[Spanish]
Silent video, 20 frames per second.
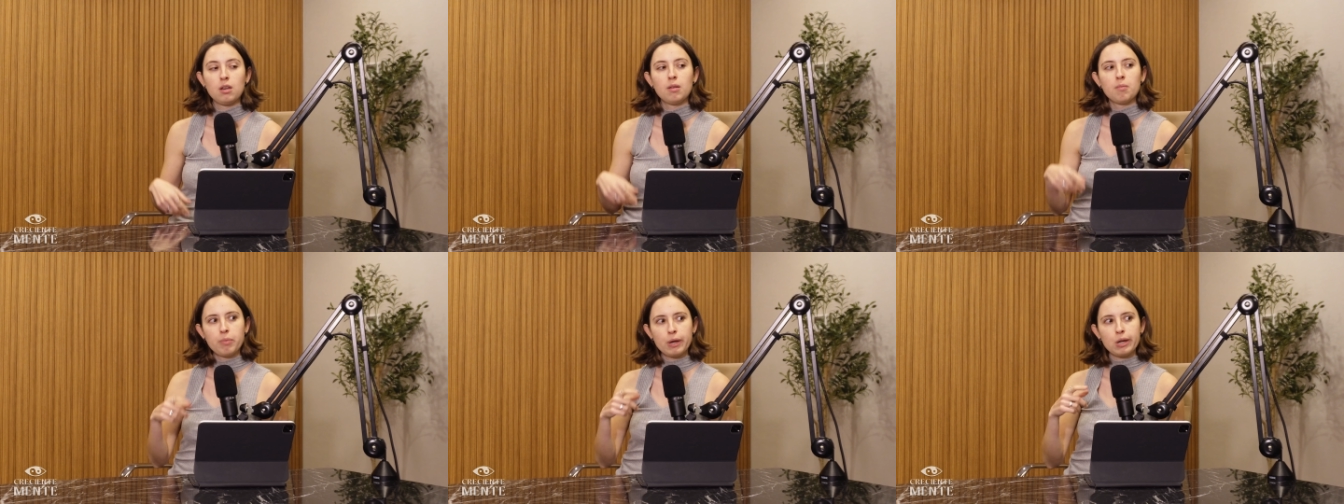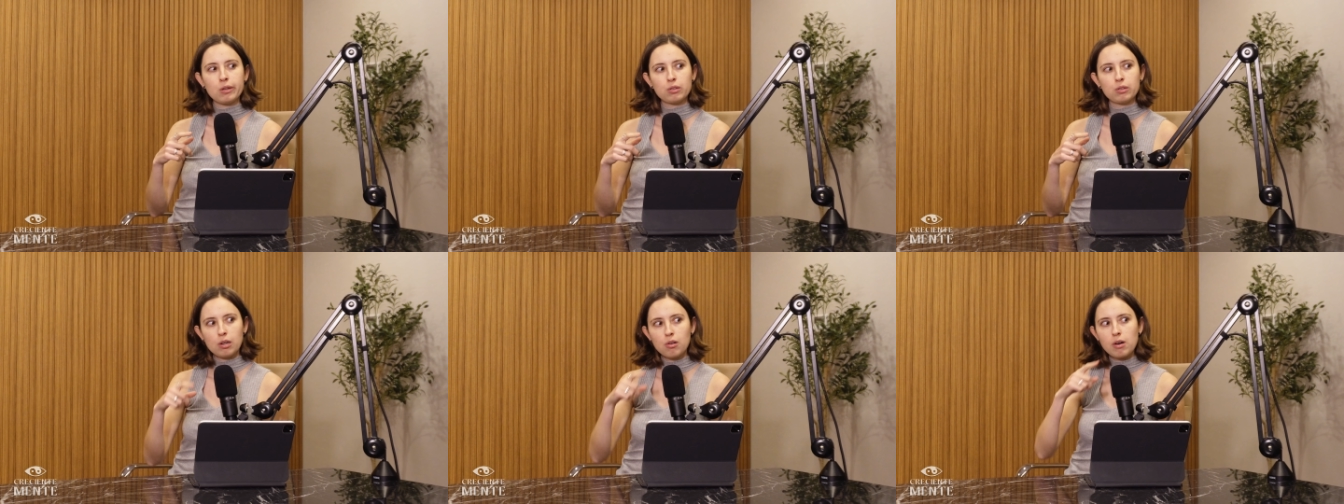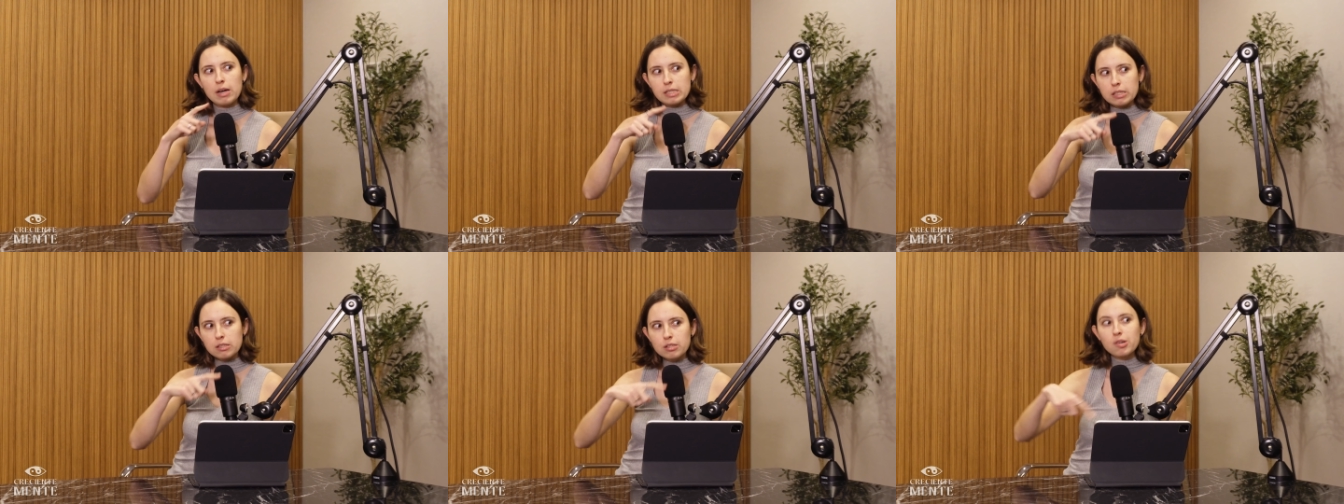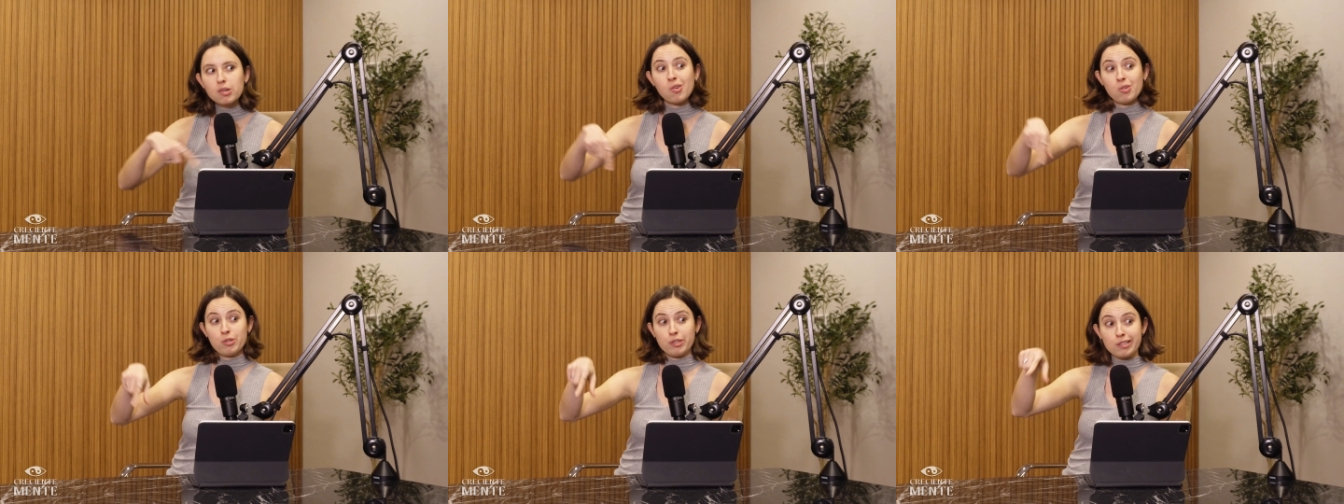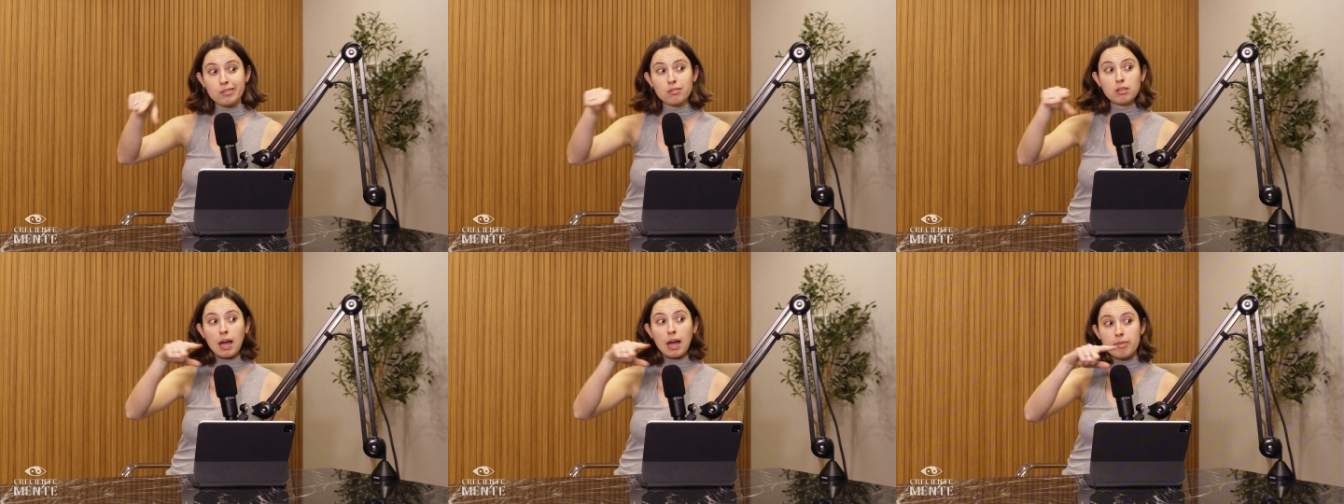Pero si lo haces
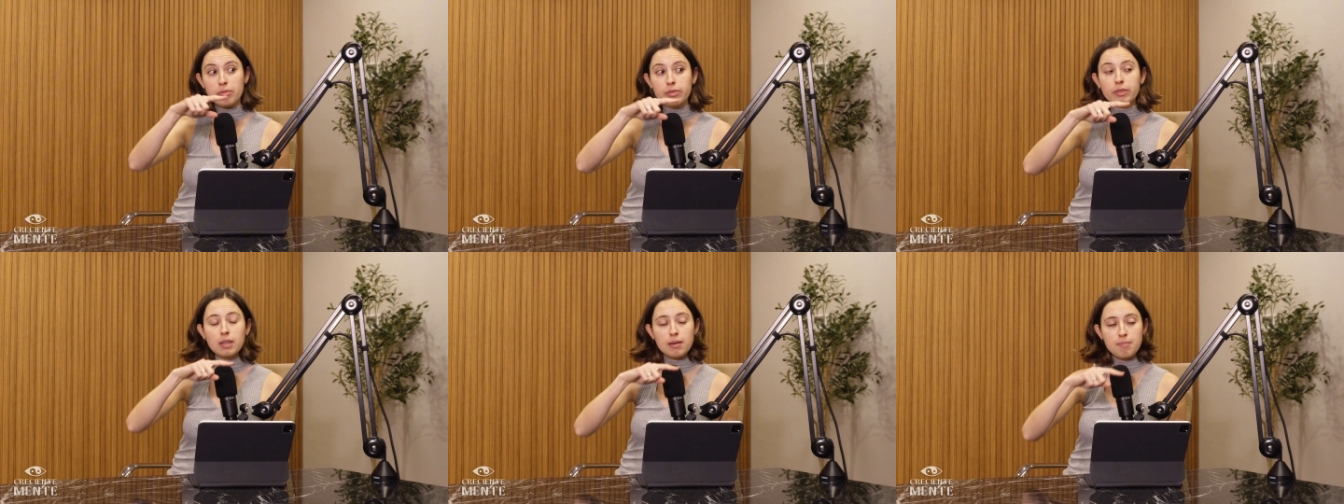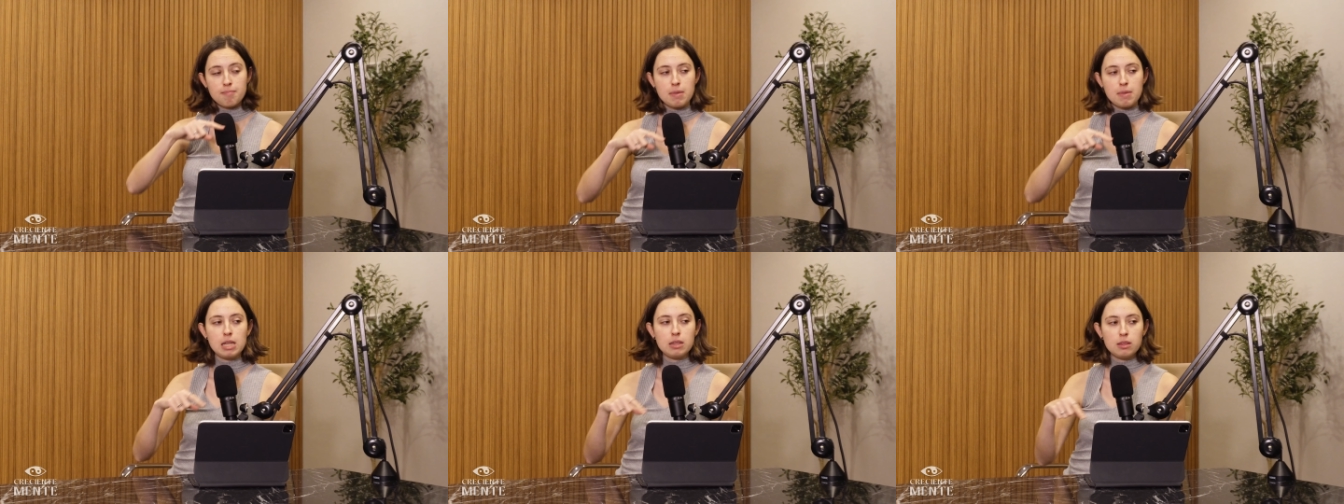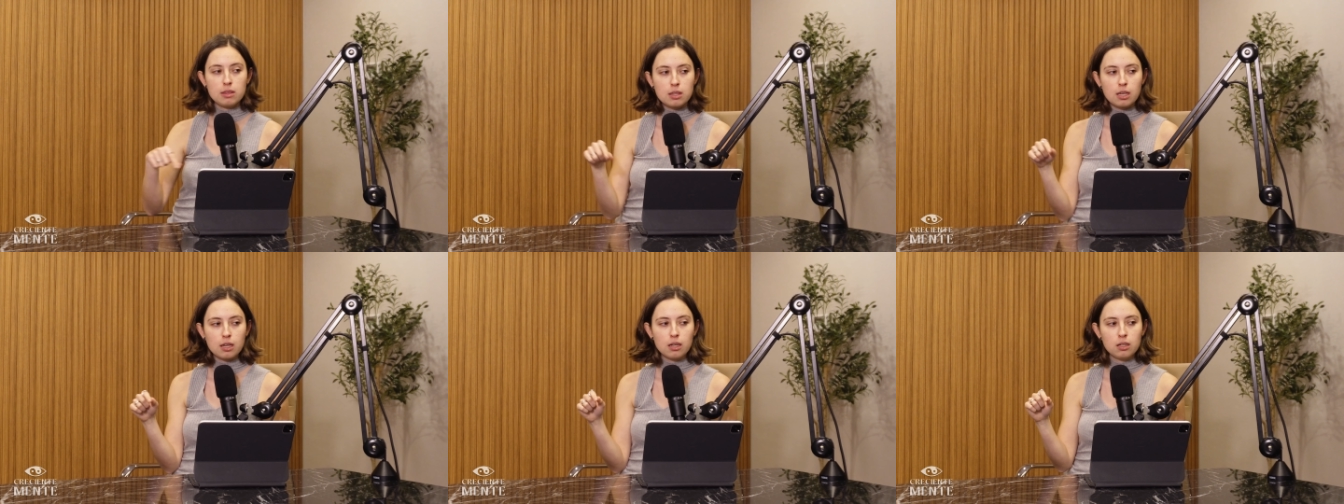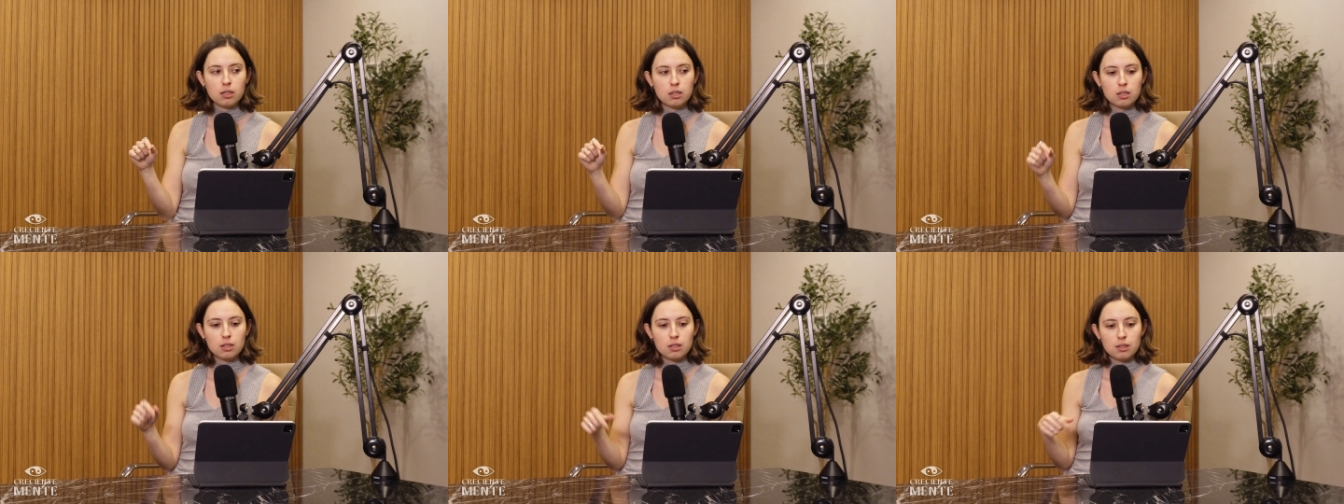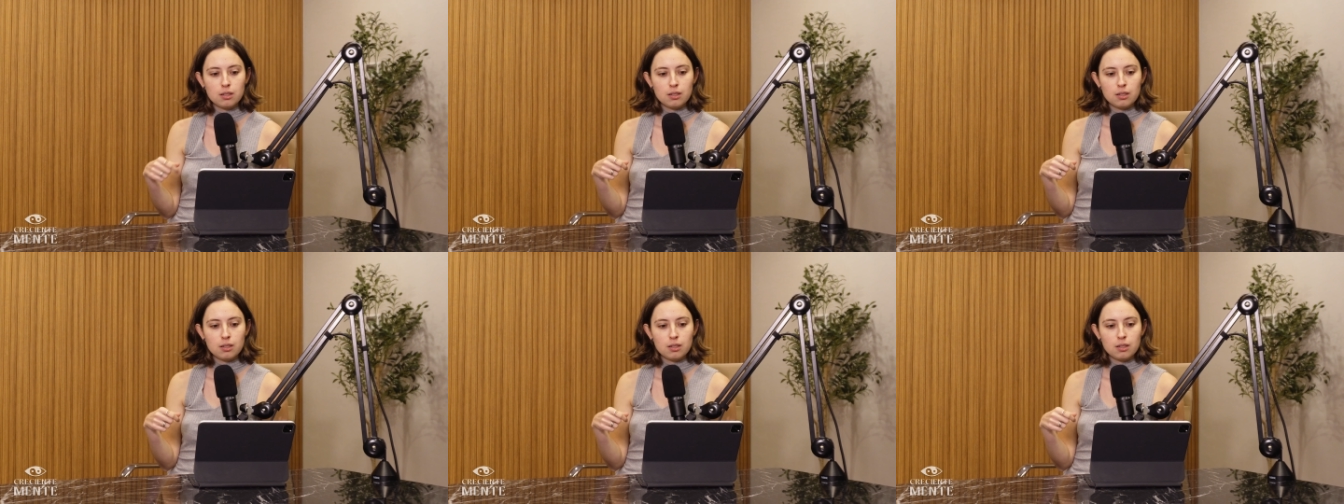constantemente